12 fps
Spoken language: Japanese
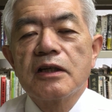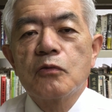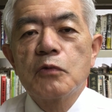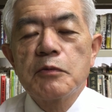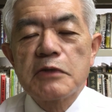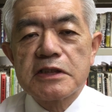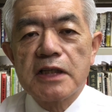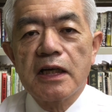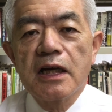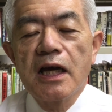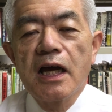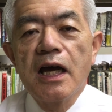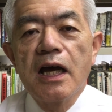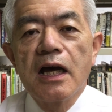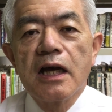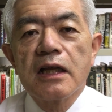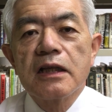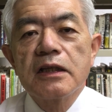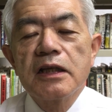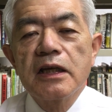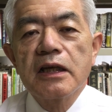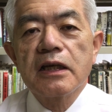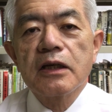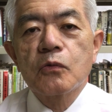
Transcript: 思いました。で、